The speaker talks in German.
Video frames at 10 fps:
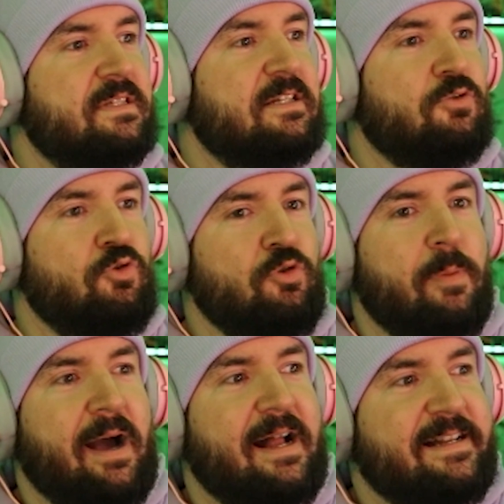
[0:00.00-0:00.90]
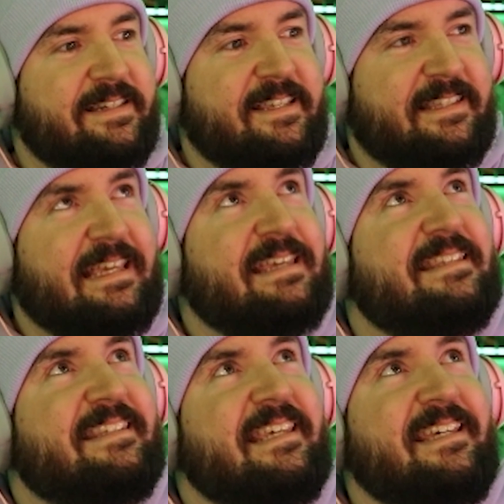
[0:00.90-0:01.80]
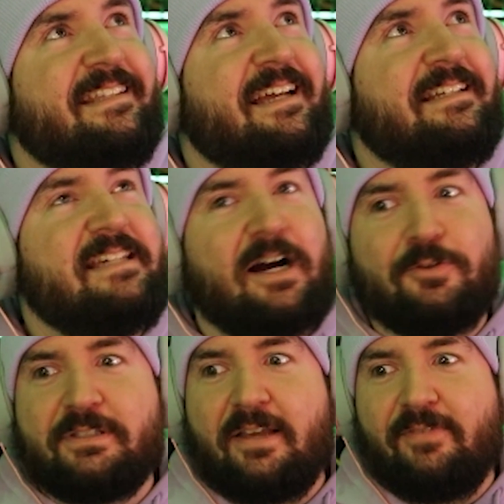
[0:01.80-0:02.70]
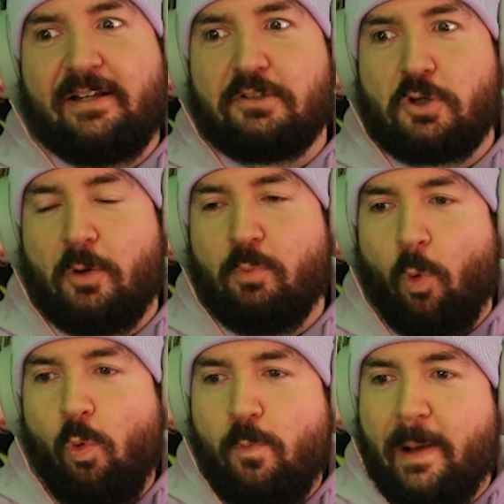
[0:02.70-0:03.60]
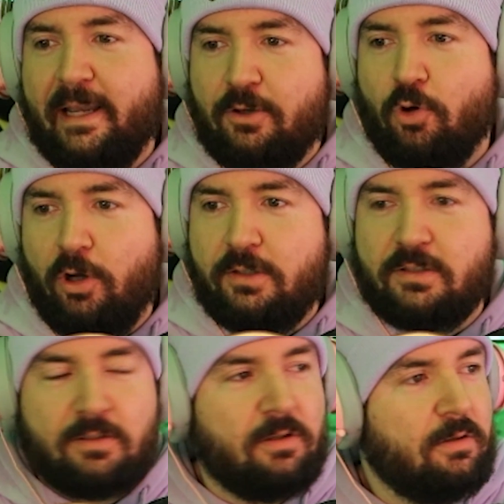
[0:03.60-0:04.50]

sind überall diese Gesichter, die aus der Wand kommen? Oh mein Gott!